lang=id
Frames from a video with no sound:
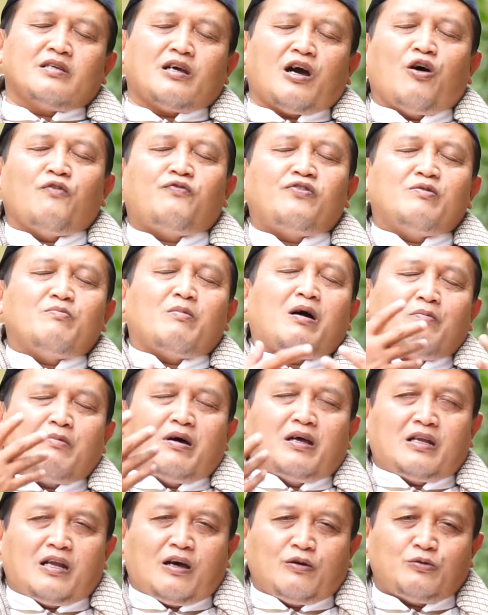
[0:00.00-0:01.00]
au fi
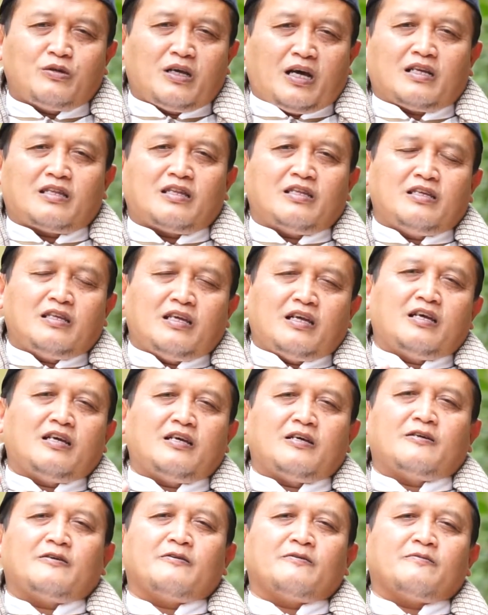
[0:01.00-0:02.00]
ma'manahu yang artinya